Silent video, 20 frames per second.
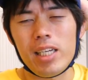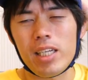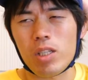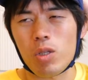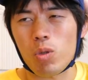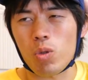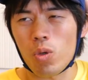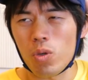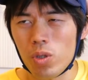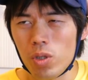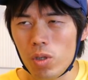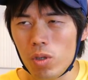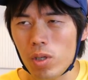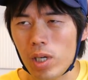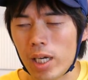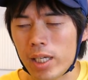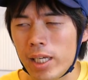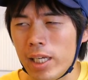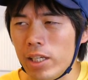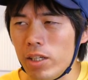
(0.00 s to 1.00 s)
えーと、土曜
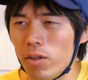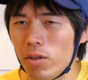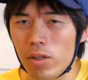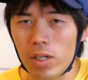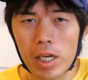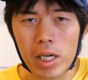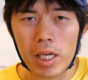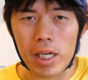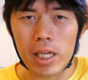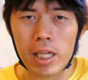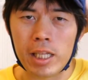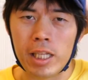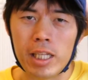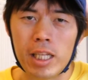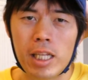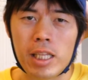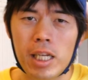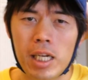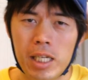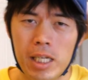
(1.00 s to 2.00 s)
か金曜ぐらいからやって
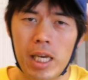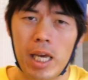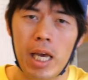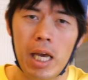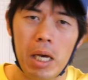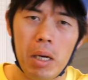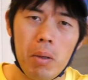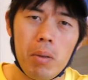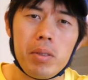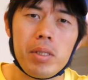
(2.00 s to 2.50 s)
たんだっけ。